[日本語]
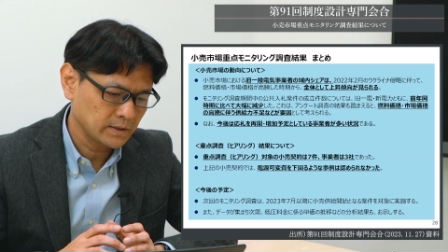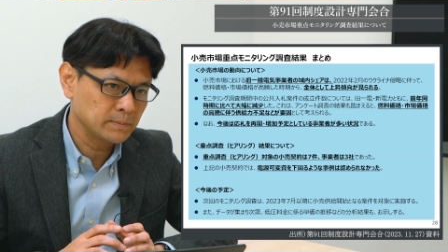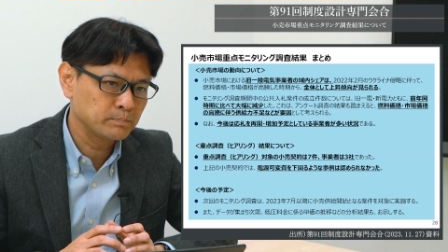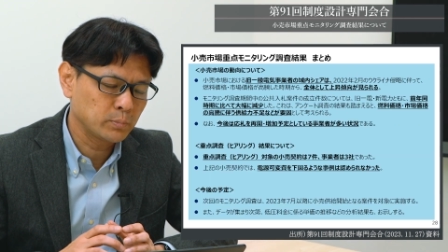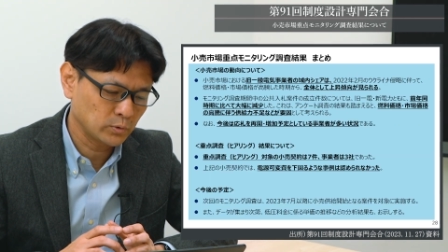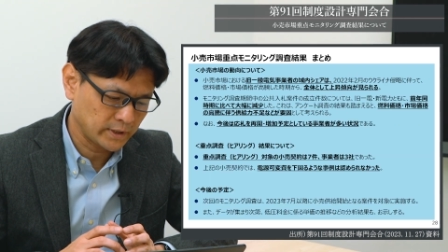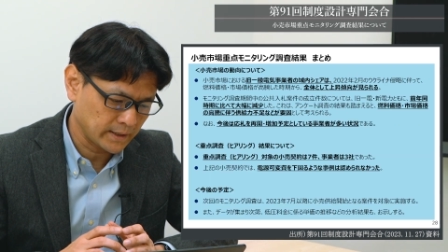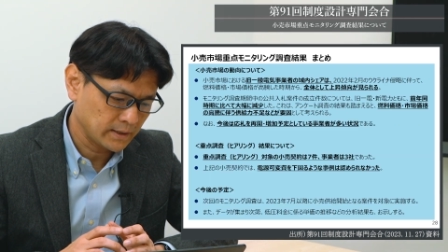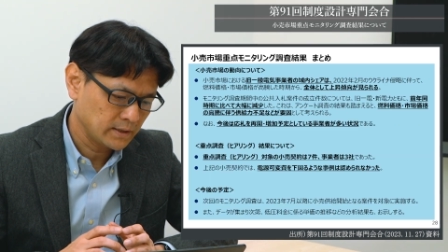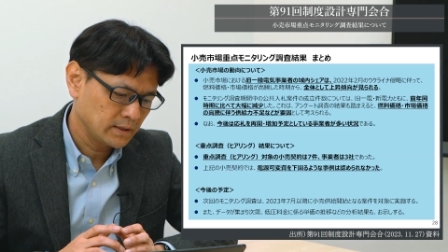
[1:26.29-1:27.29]
一方
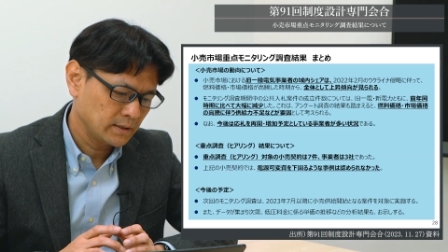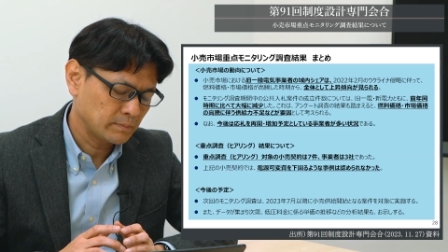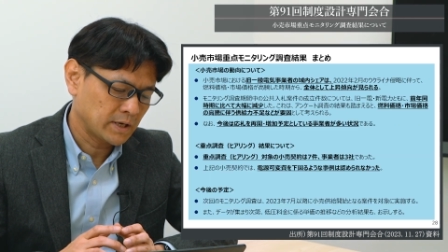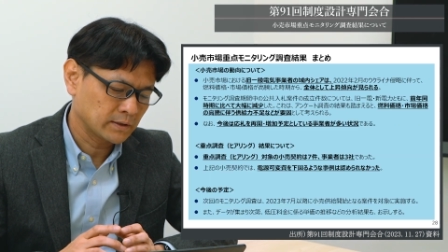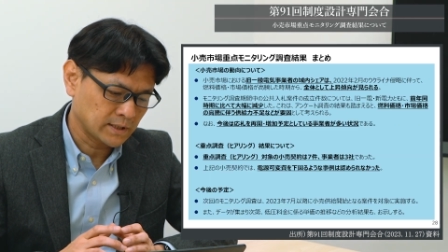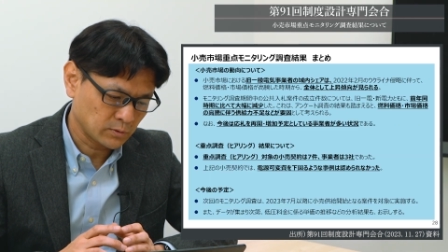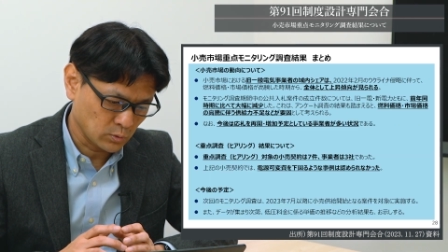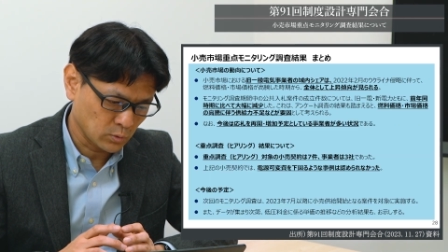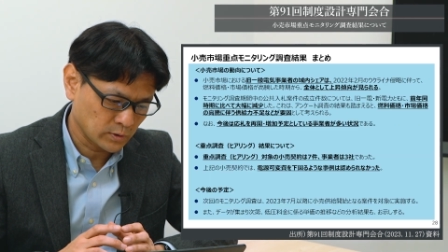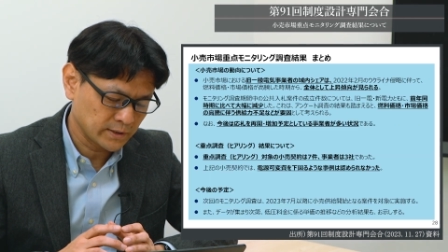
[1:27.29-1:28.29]
で、まあ、昨
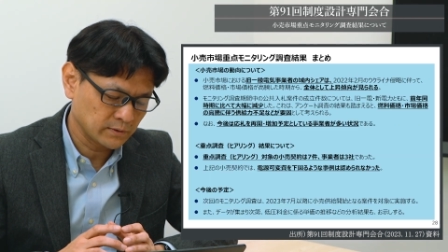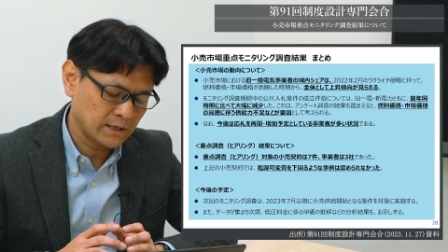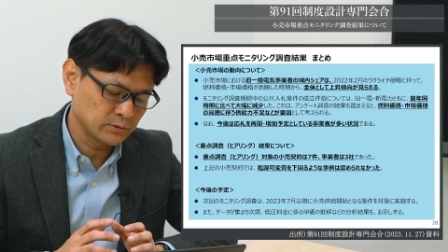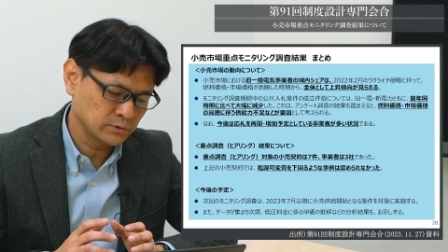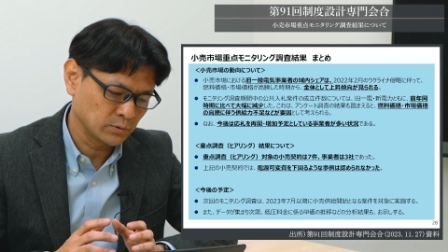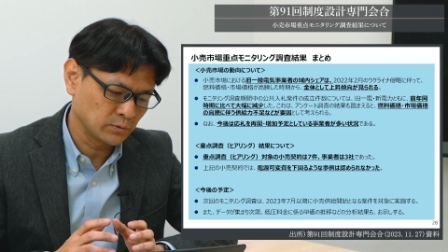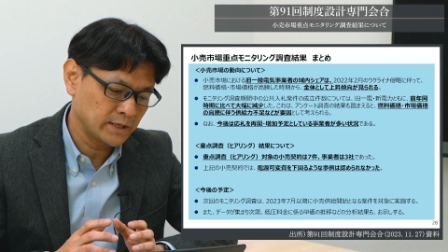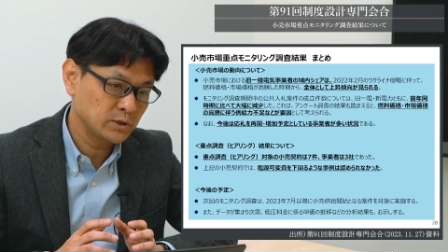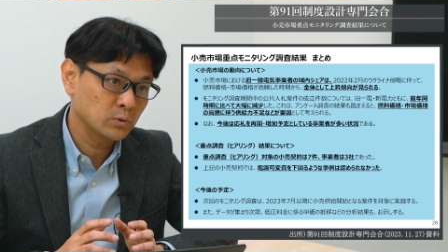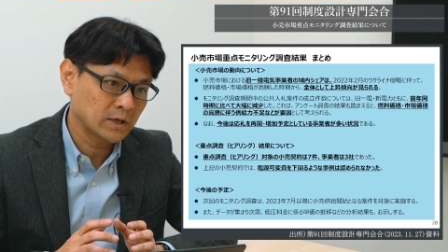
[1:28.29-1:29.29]
今行われているあるその
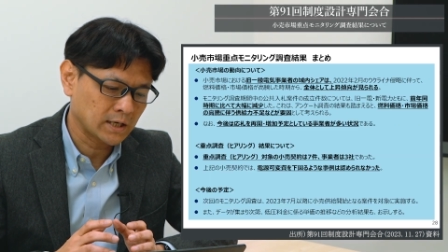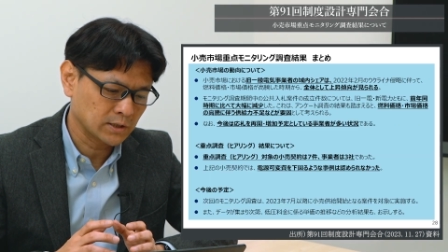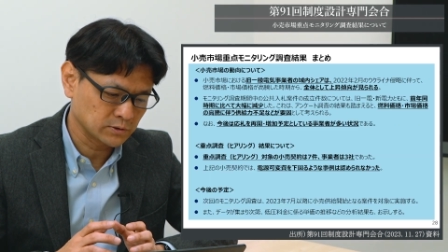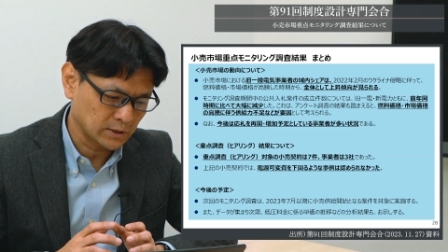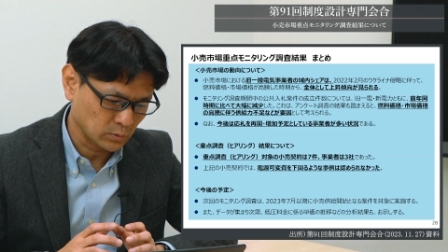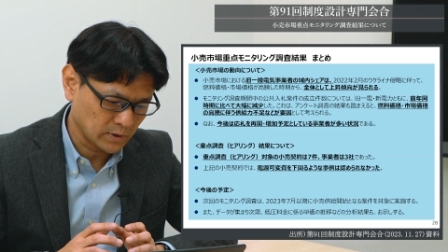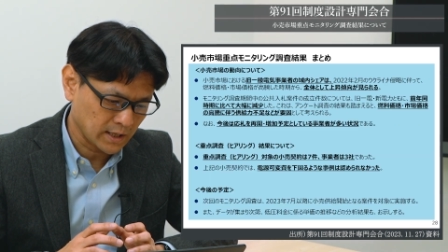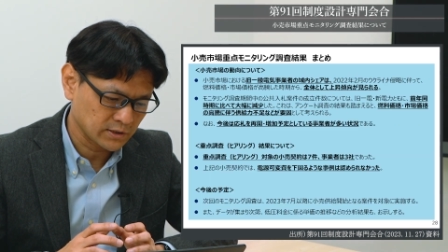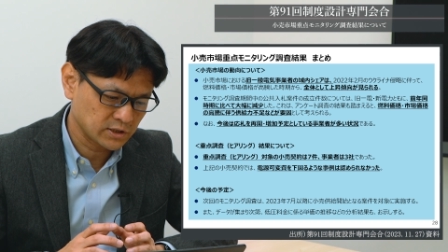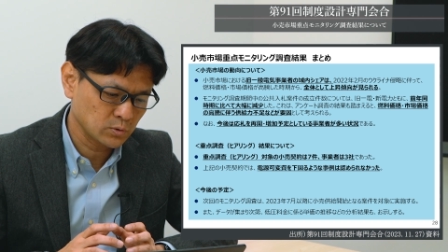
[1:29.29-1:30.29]
燃料価格だと
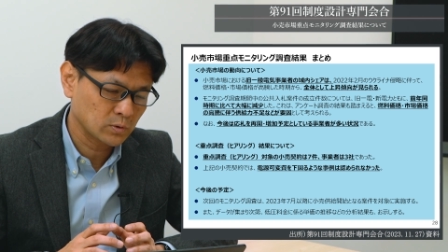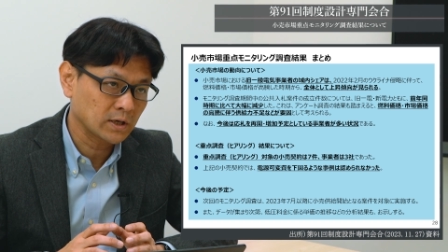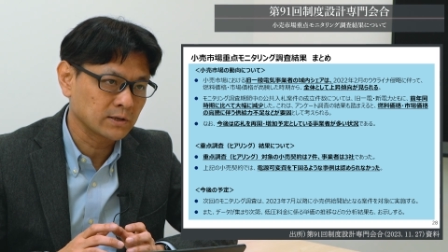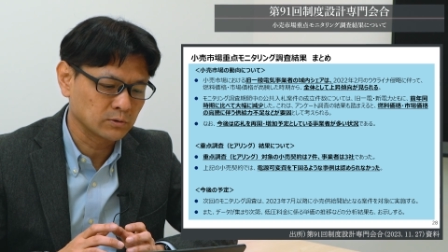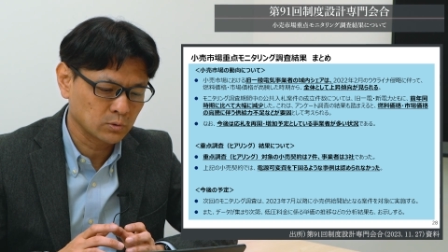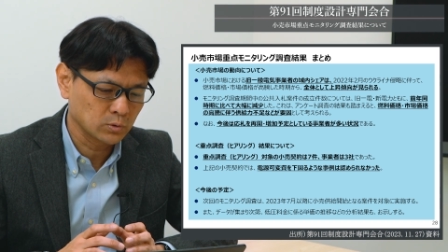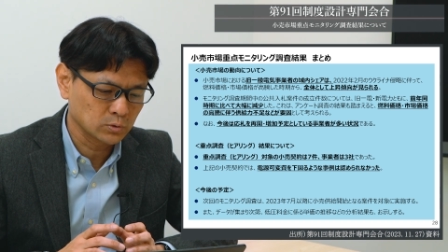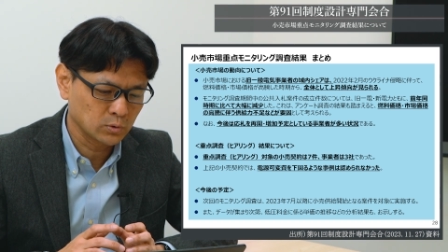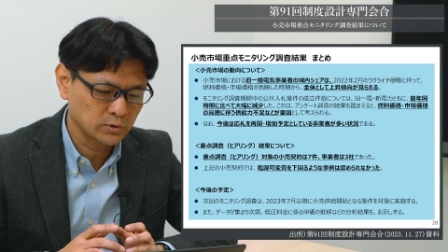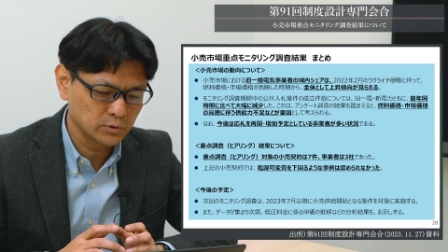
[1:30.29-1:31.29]
か市場価格の高
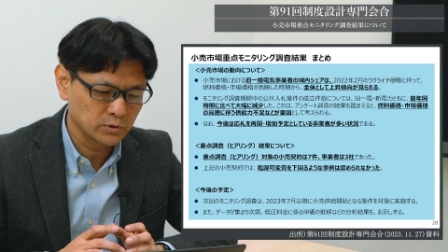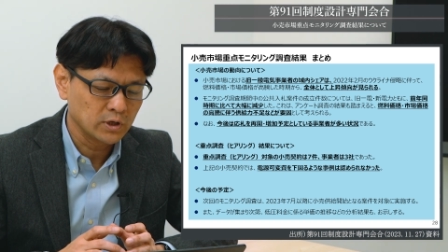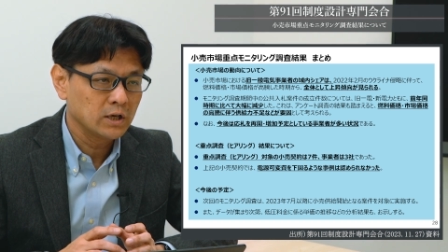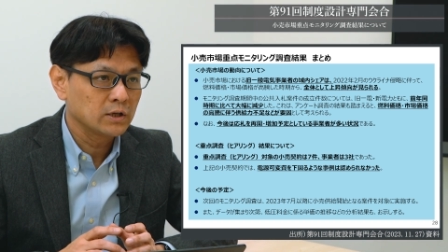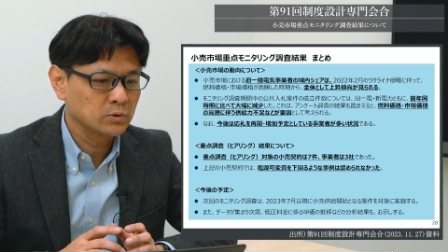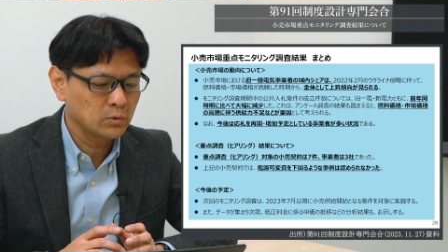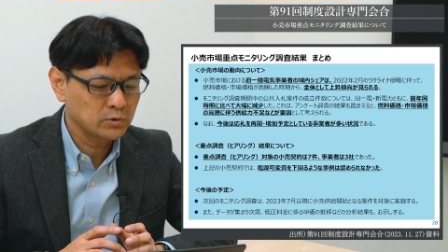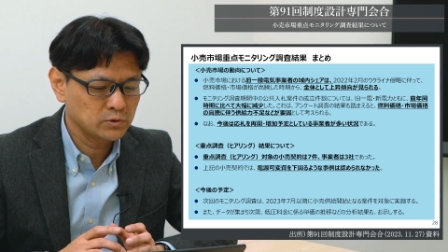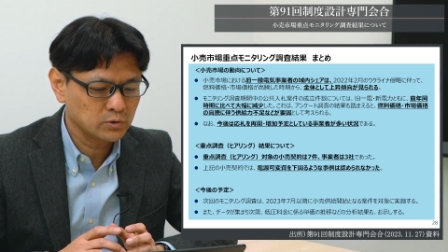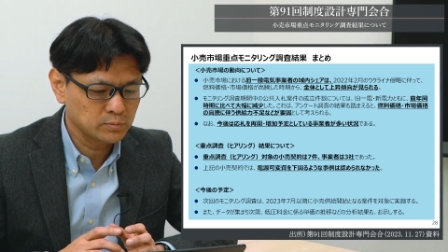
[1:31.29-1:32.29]
騰による供
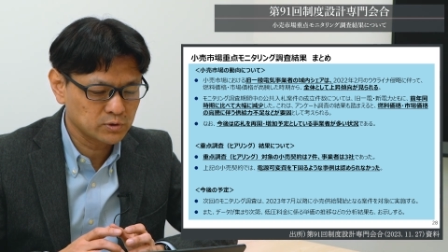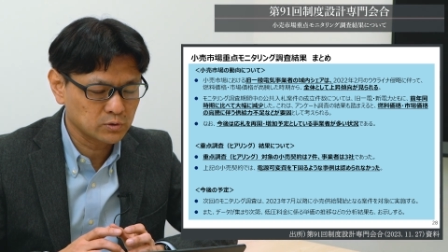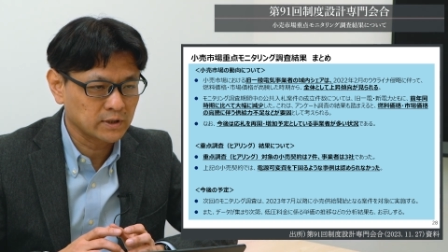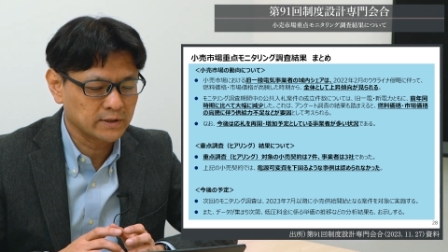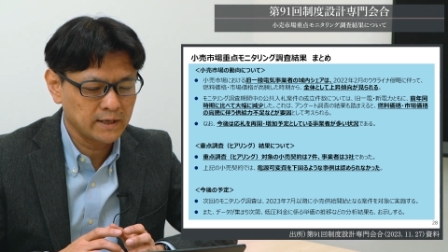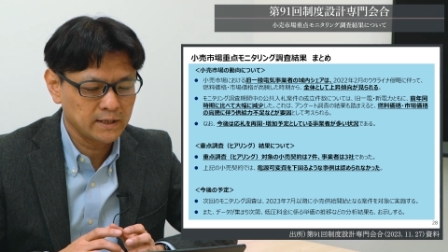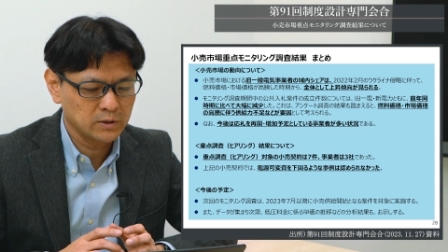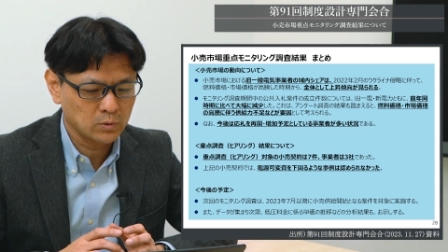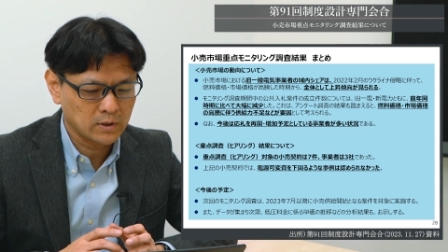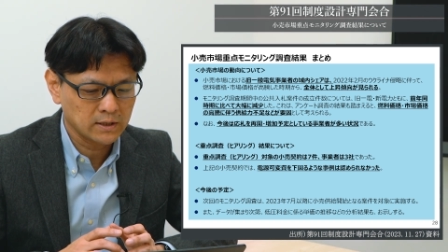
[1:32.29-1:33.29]
給力不足が原因
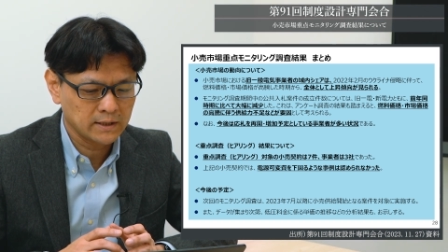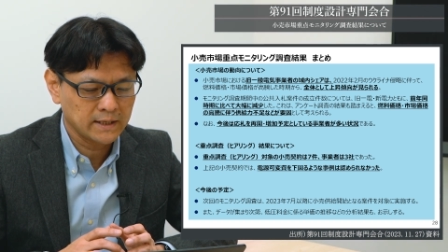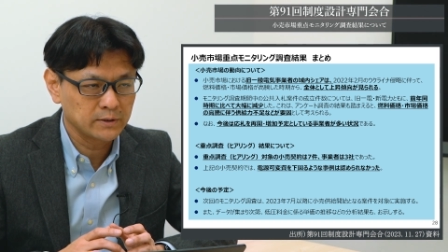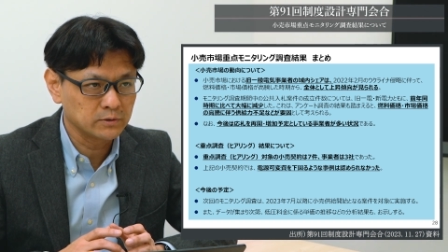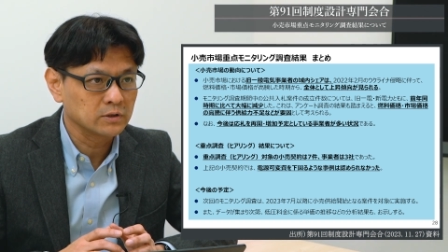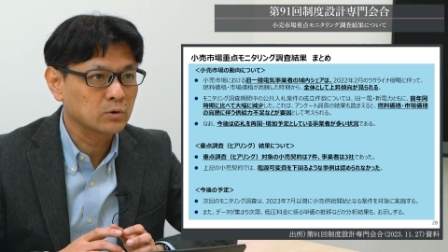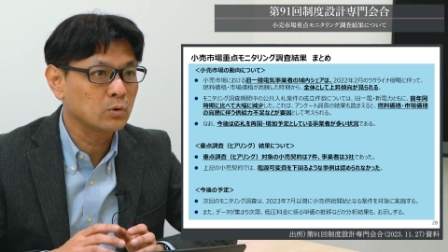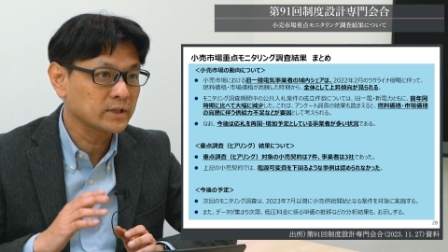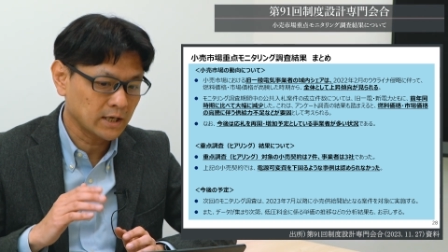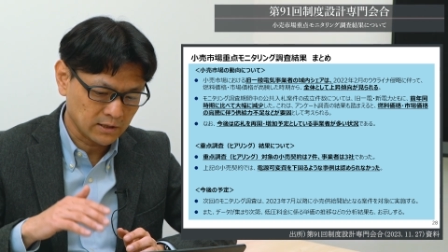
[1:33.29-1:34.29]
と考えられる
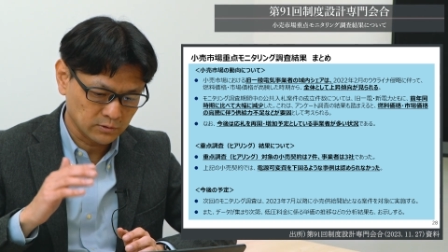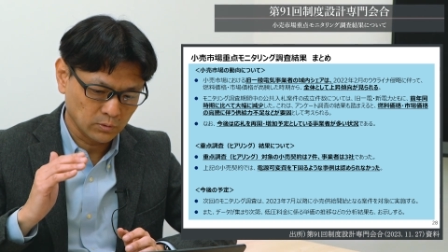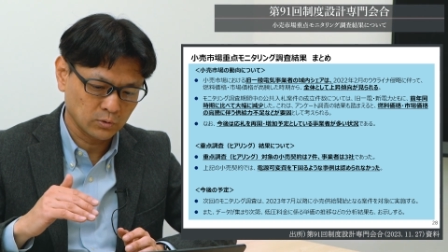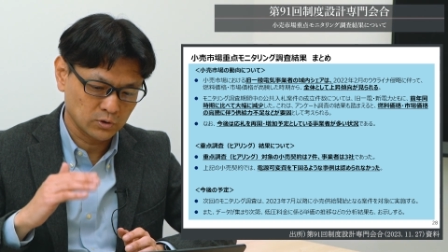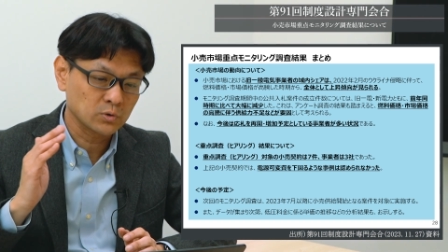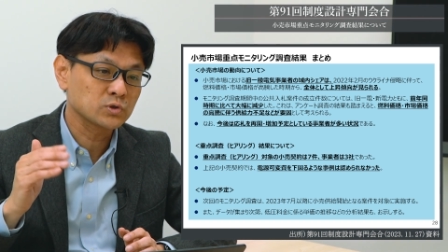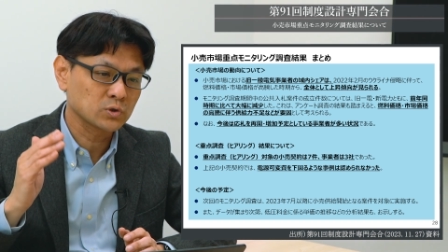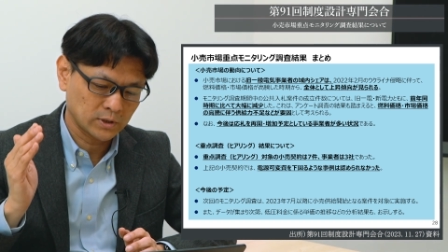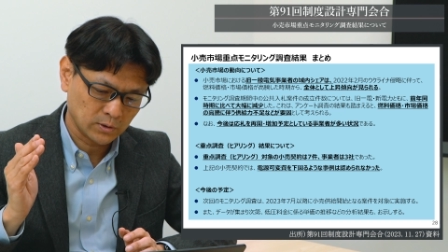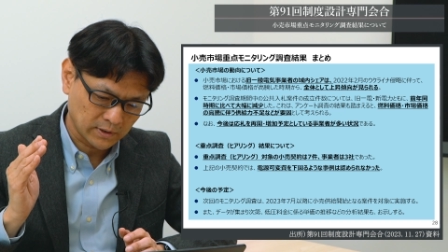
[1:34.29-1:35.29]
小売価格の上
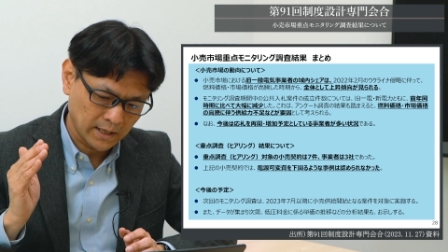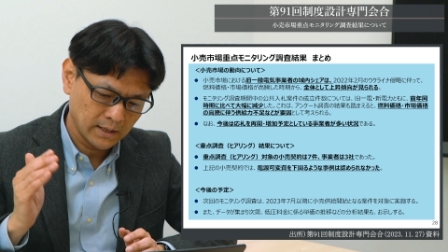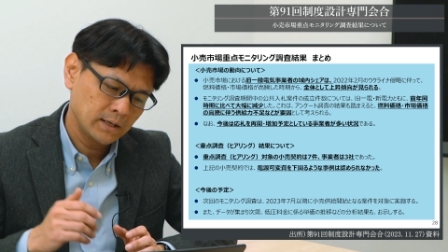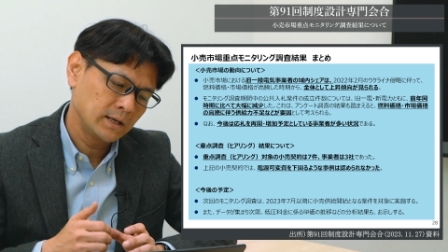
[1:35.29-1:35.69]
昇だとか、